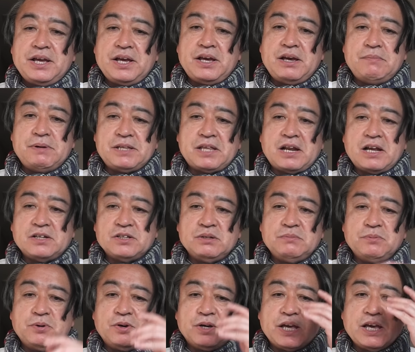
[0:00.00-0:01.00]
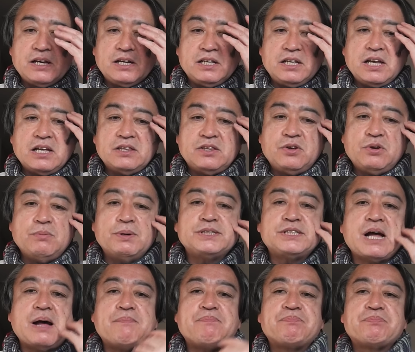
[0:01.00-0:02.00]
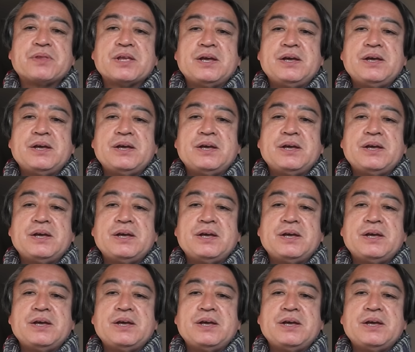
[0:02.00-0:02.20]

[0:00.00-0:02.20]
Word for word: えー、ベテラン組も元気にやっておりました